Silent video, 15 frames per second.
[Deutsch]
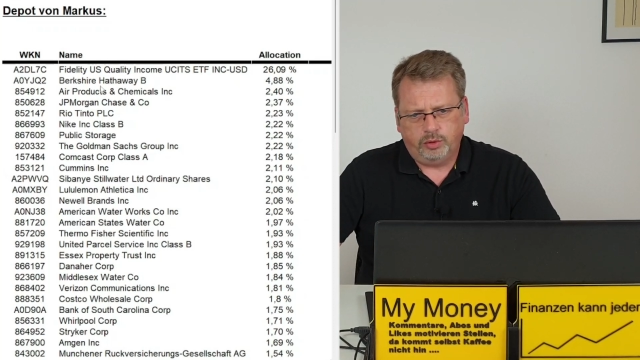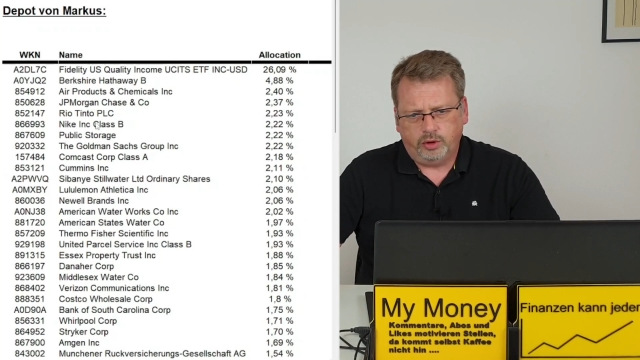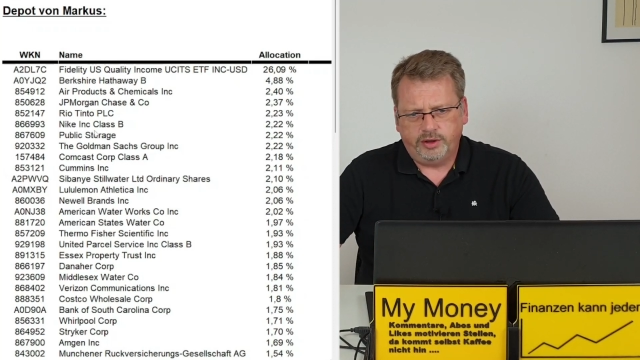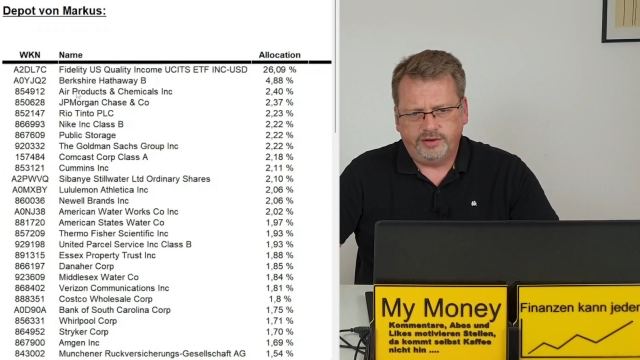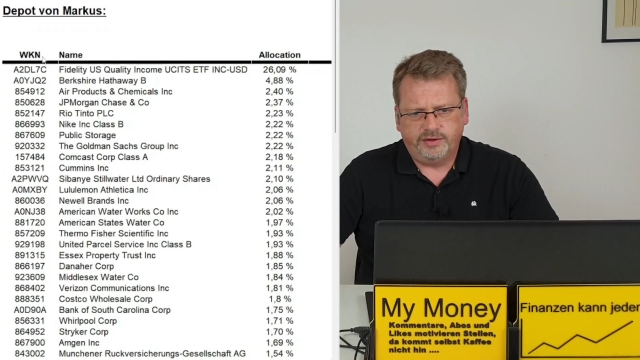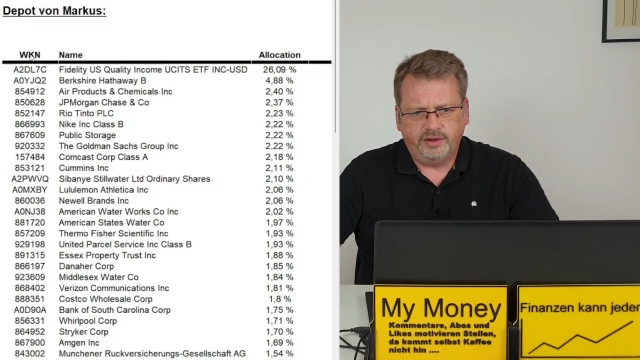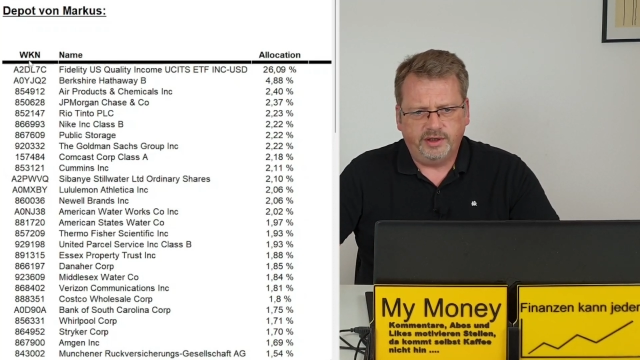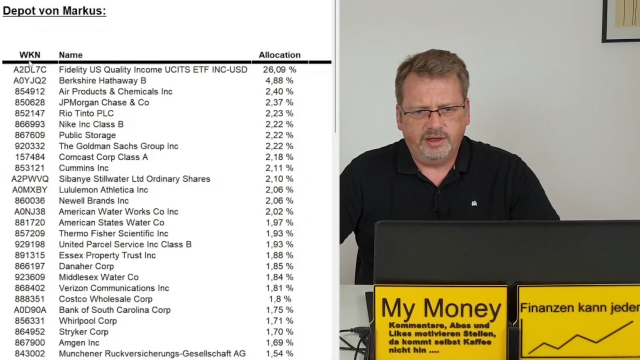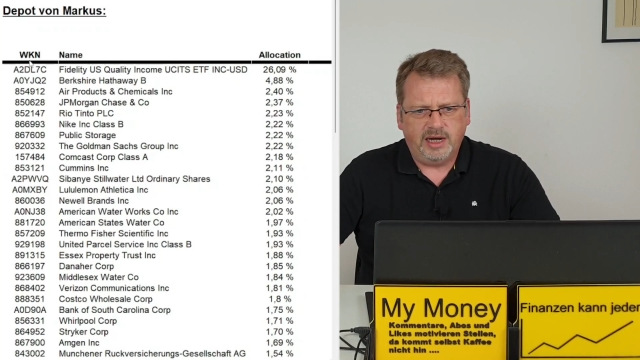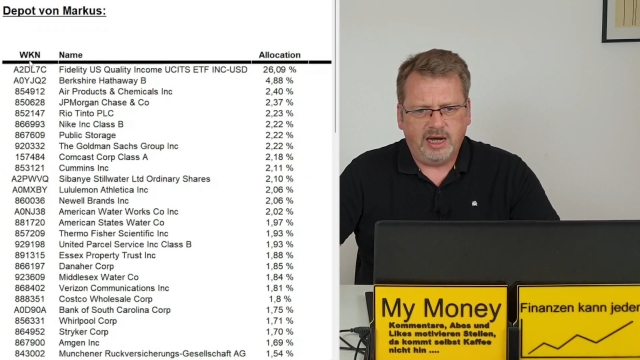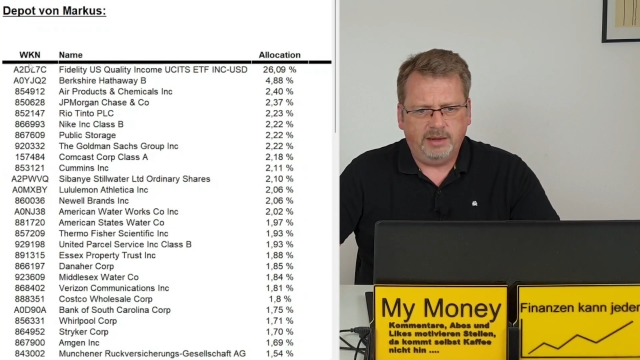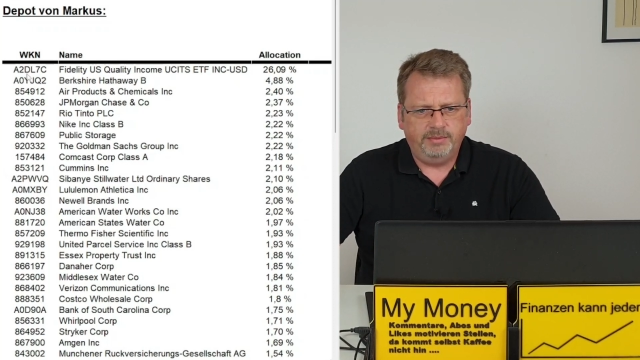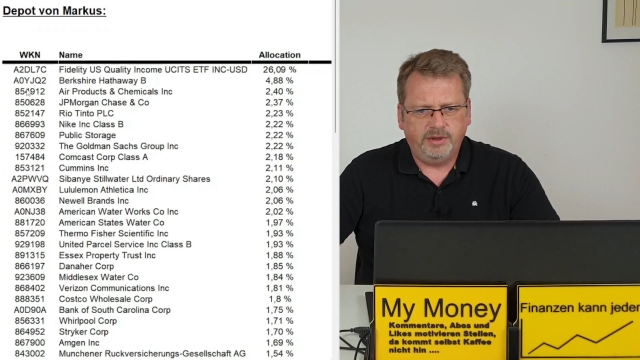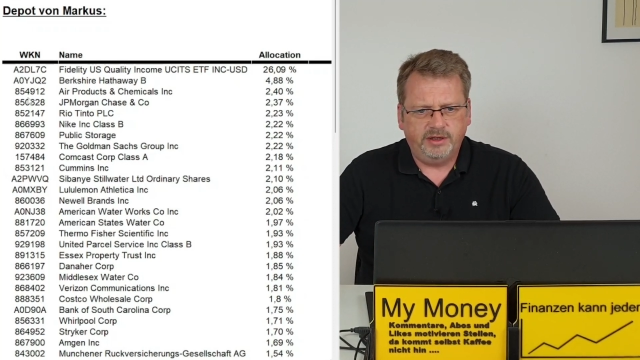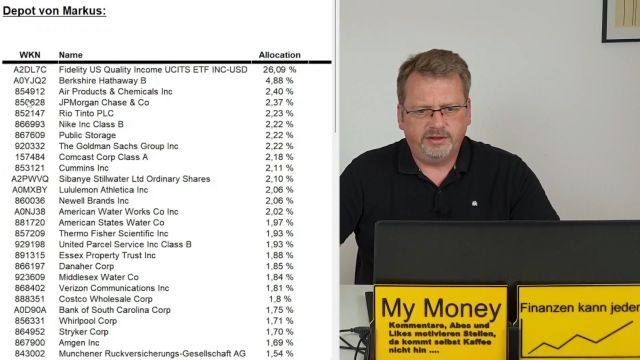Ne, hier sind die
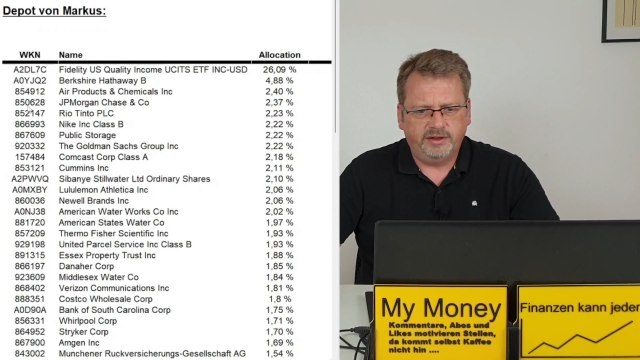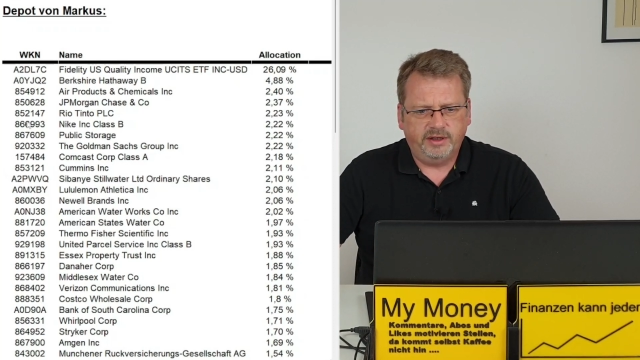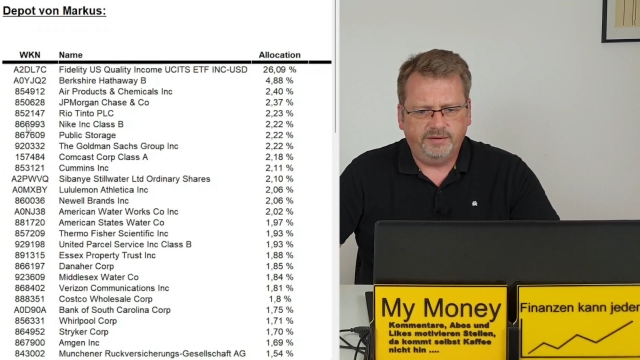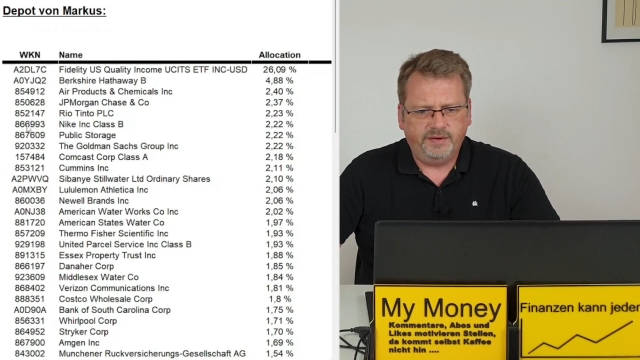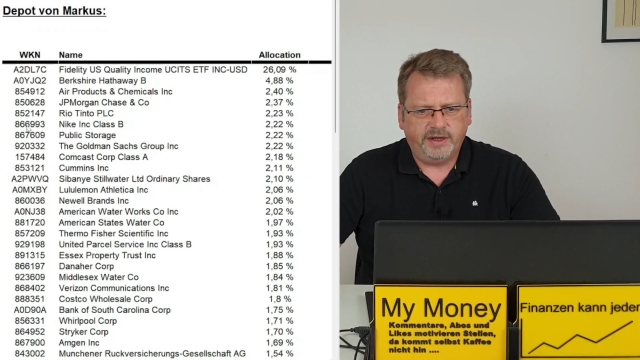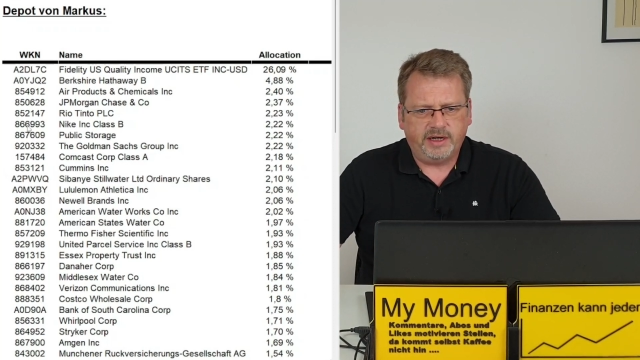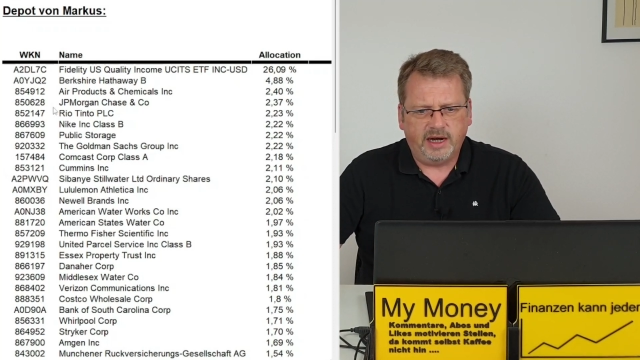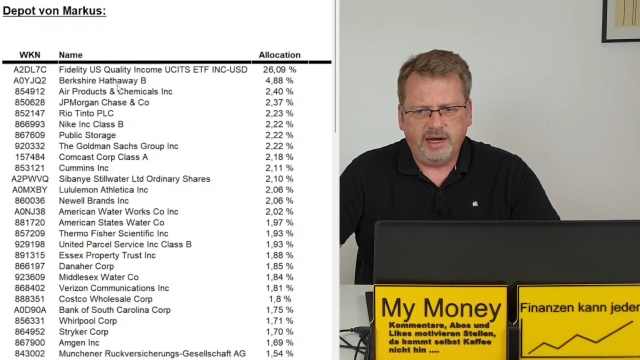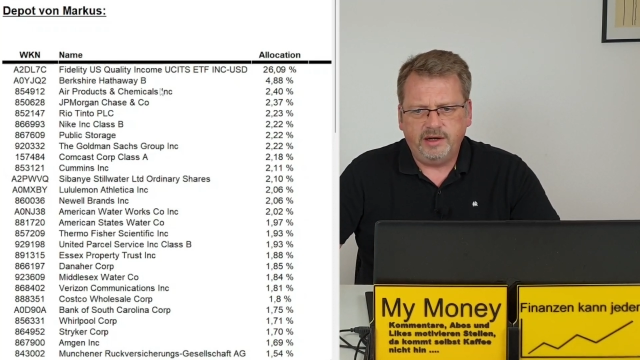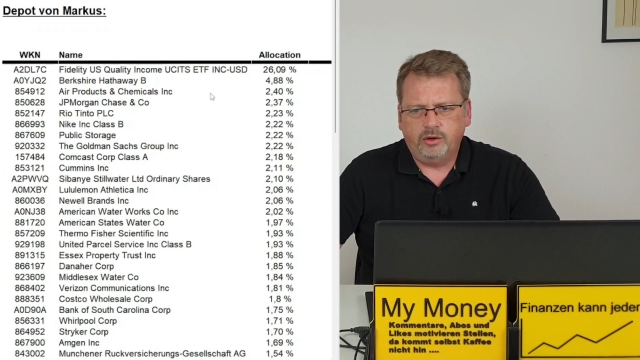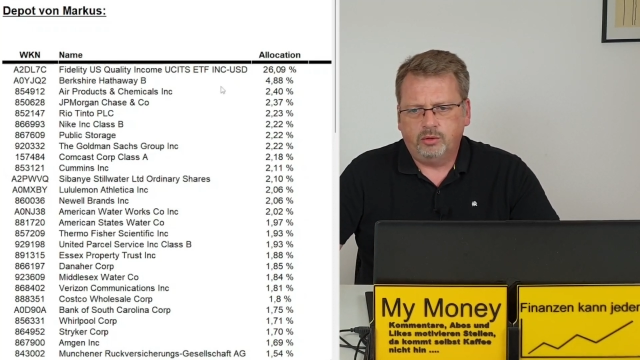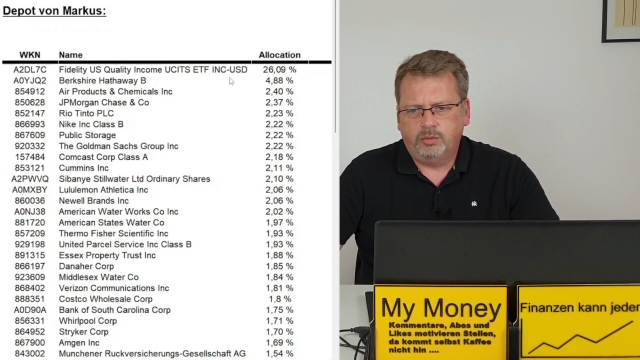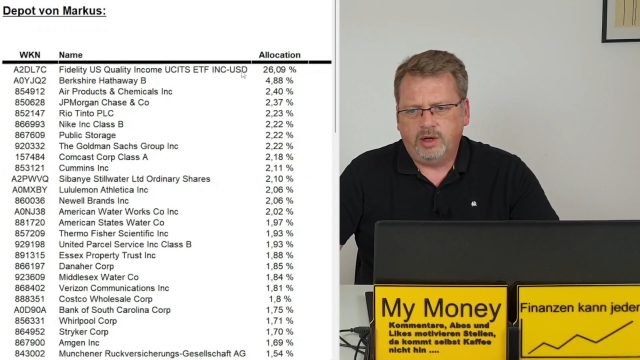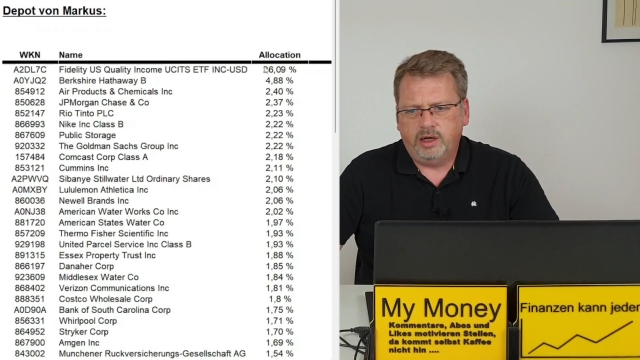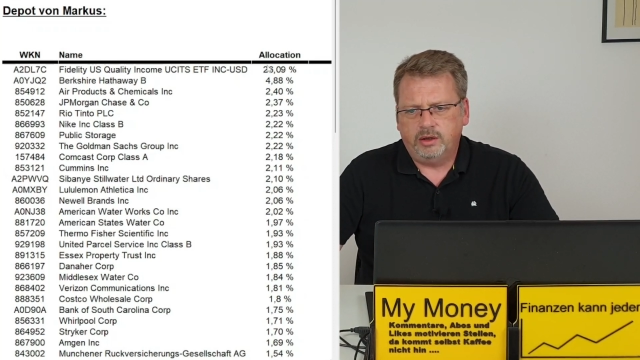Namen, hier sind die
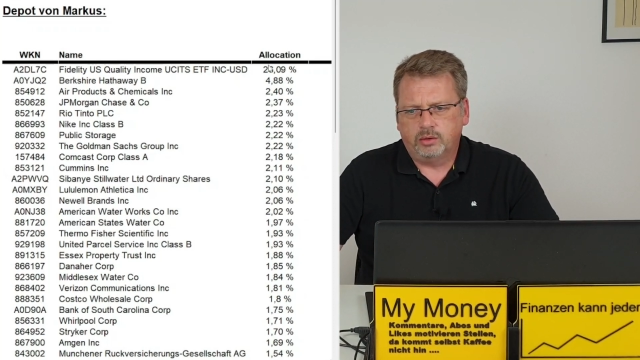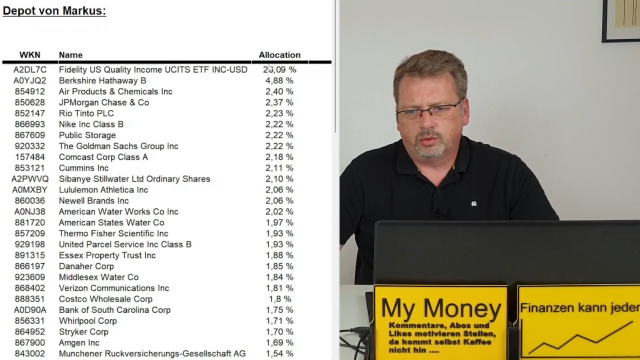WKN-Nummern